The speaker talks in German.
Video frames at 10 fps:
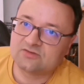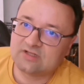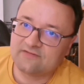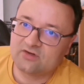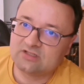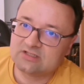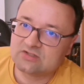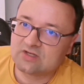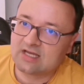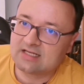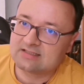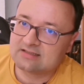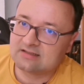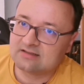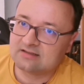Also der wollte
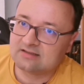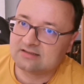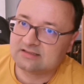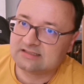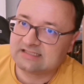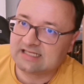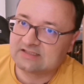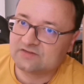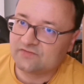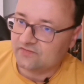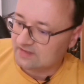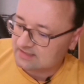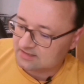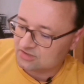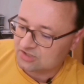zuerst äh,
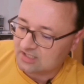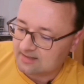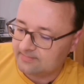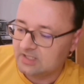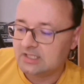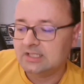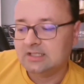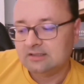46 haben,